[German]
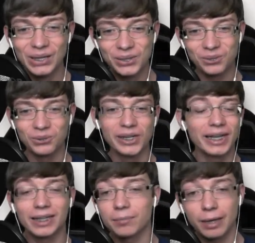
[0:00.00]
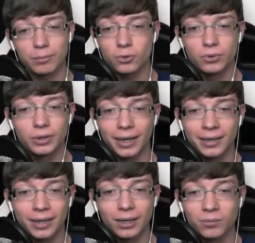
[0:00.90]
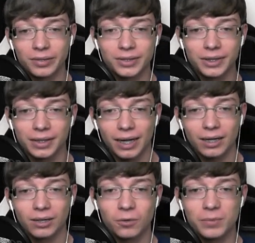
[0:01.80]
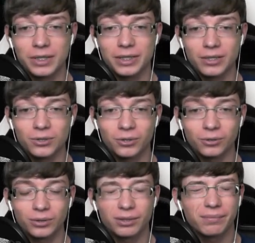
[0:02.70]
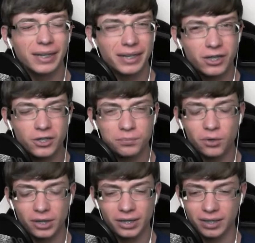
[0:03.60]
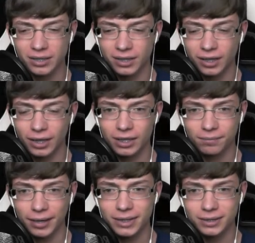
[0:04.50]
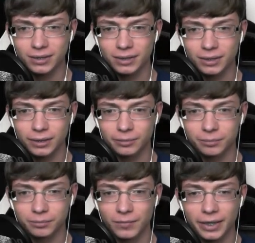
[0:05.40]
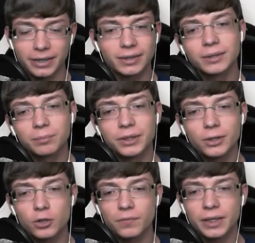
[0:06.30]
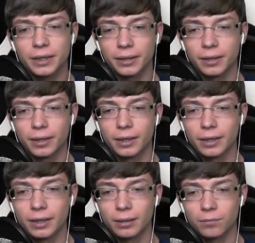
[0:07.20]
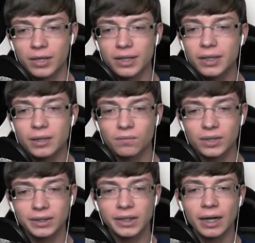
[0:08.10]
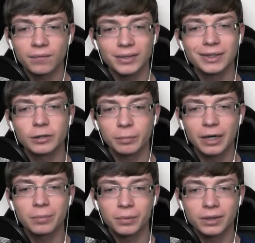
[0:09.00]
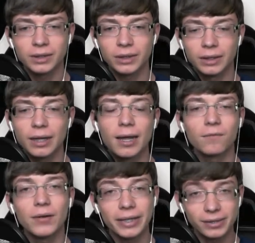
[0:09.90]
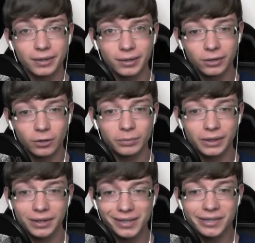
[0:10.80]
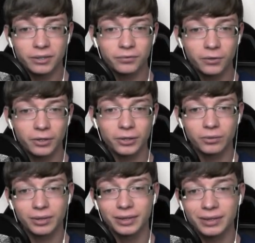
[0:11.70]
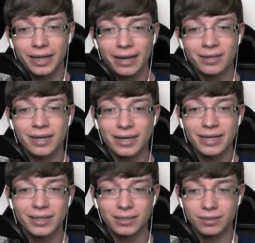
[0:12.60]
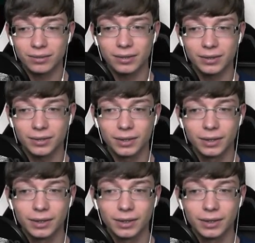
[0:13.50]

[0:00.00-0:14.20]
So, ich habe absolut keine Ahnung, was ich hier nachkommentieren soll und ich will nicht spoilern. Ich weiß jetzt nicht, es ist ein bisschen schwierig. Äh, wenn ich irgendwas sage, was jetzt bald passiert, weiß ich nicht, ob es in dieser Folge oder in, in der nächsten ist.